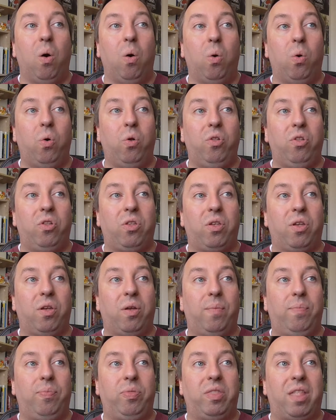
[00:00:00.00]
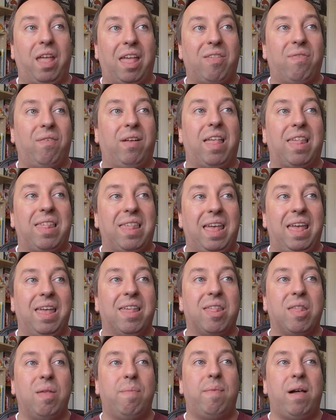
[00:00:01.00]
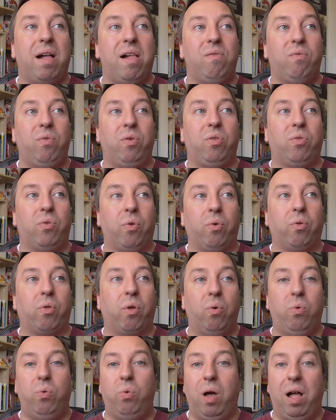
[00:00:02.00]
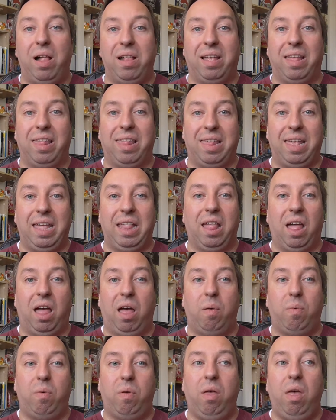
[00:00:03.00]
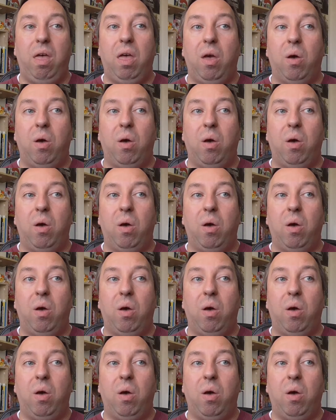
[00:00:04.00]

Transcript: Und ähm, das war das erste Mal, wo ich Doctor Who halt gesehen habe.